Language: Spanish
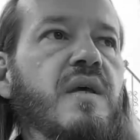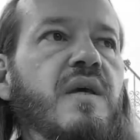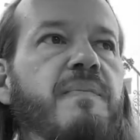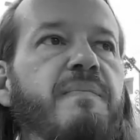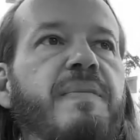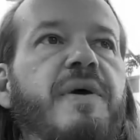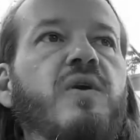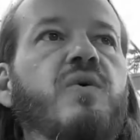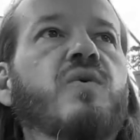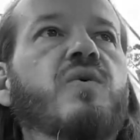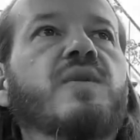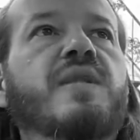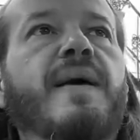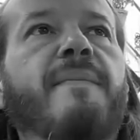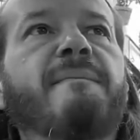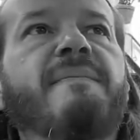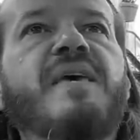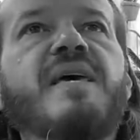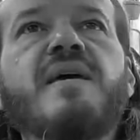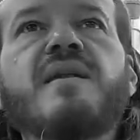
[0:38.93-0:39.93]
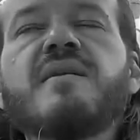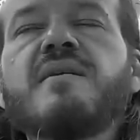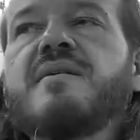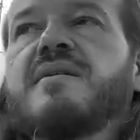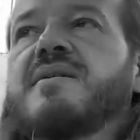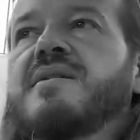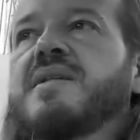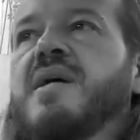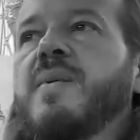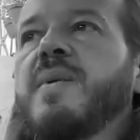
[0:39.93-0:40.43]
pero también,
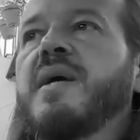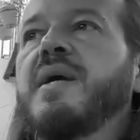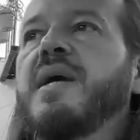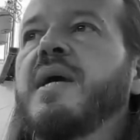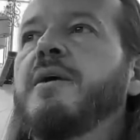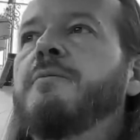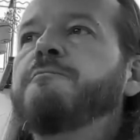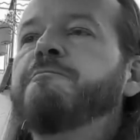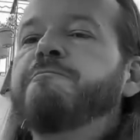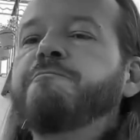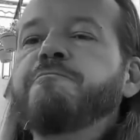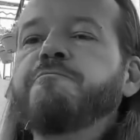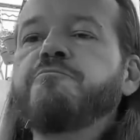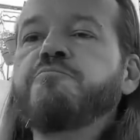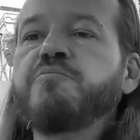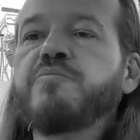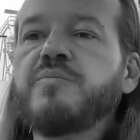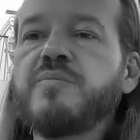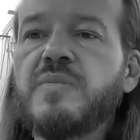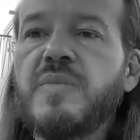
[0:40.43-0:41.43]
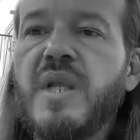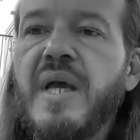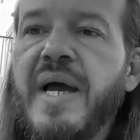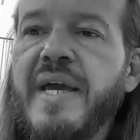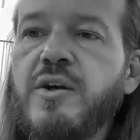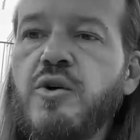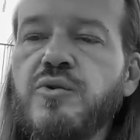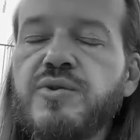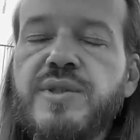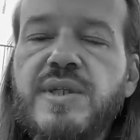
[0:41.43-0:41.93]
¿sabe qué? Hay
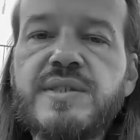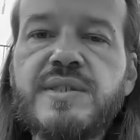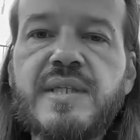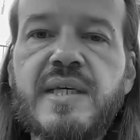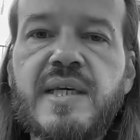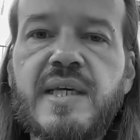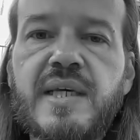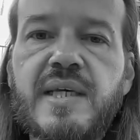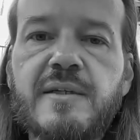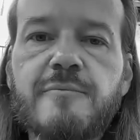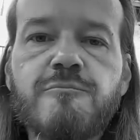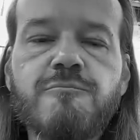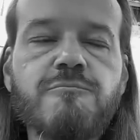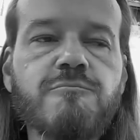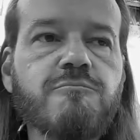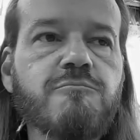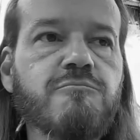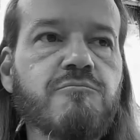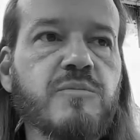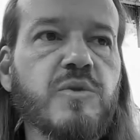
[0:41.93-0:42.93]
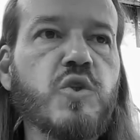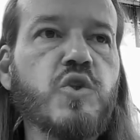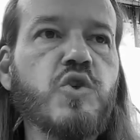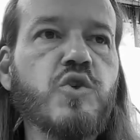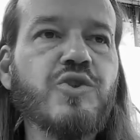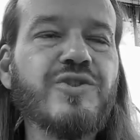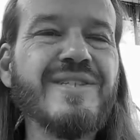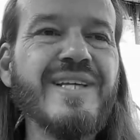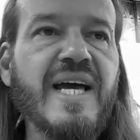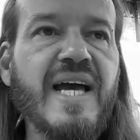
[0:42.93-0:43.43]
cosas que
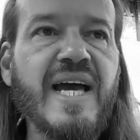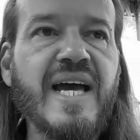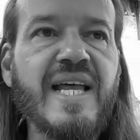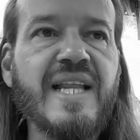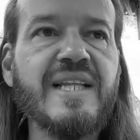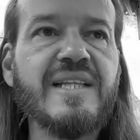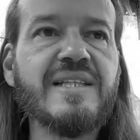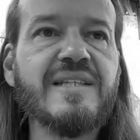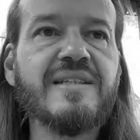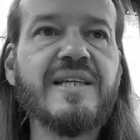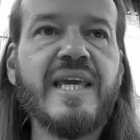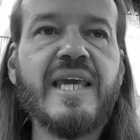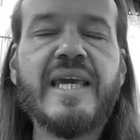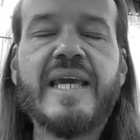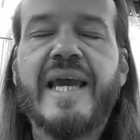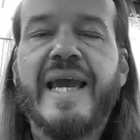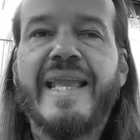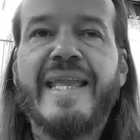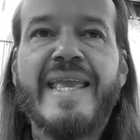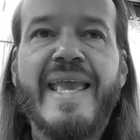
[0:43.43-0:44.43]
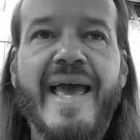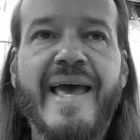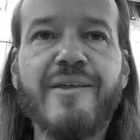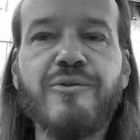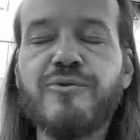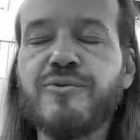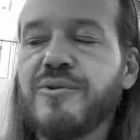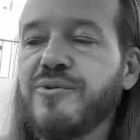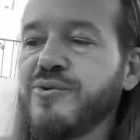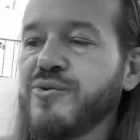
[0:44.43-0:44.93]
nos han
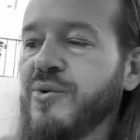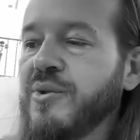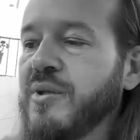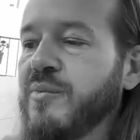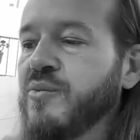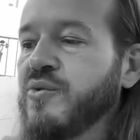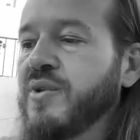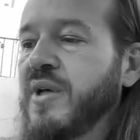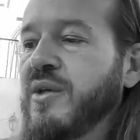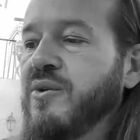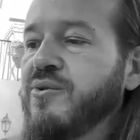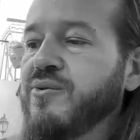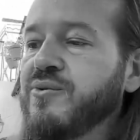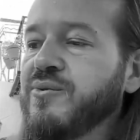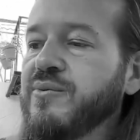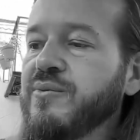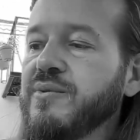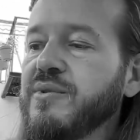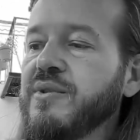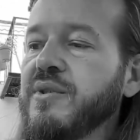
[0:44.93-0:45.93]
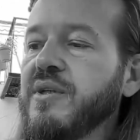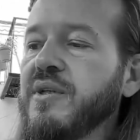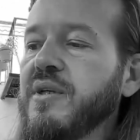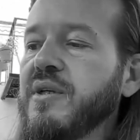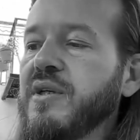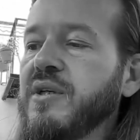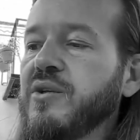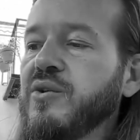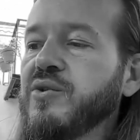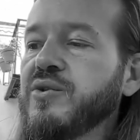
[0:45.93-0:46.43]
engañado en los últimos años.
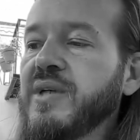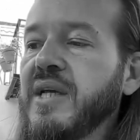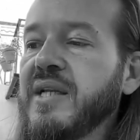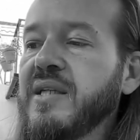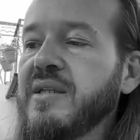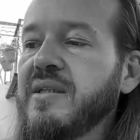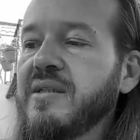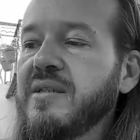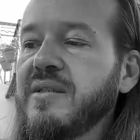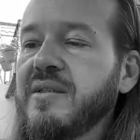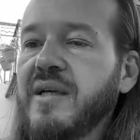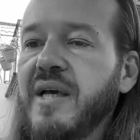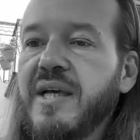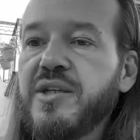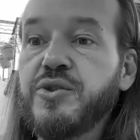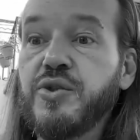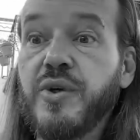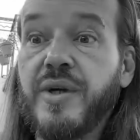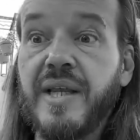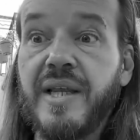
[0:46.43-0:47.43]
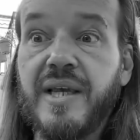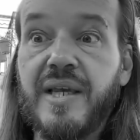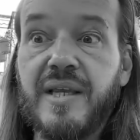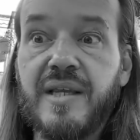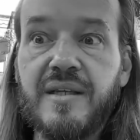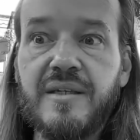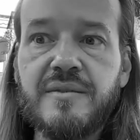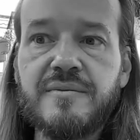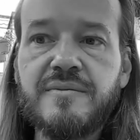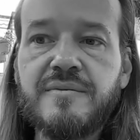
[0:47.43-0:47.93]
Nos han hecho creer
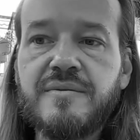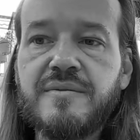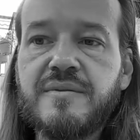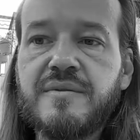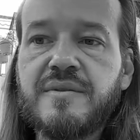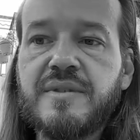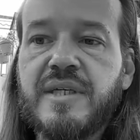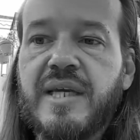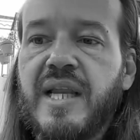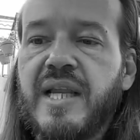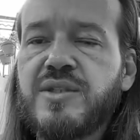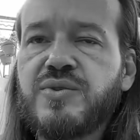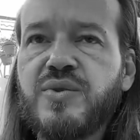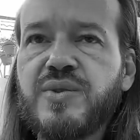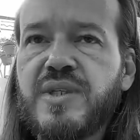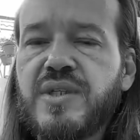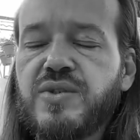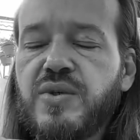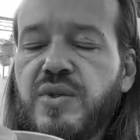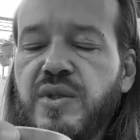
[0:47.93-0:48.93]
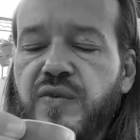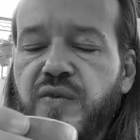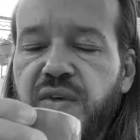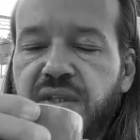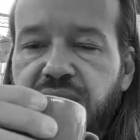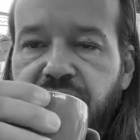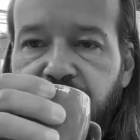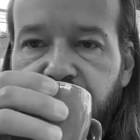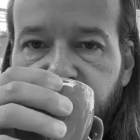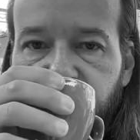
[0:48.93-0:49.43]
que las cosas son
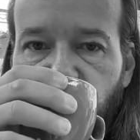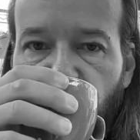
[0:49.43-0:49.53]
difíciles.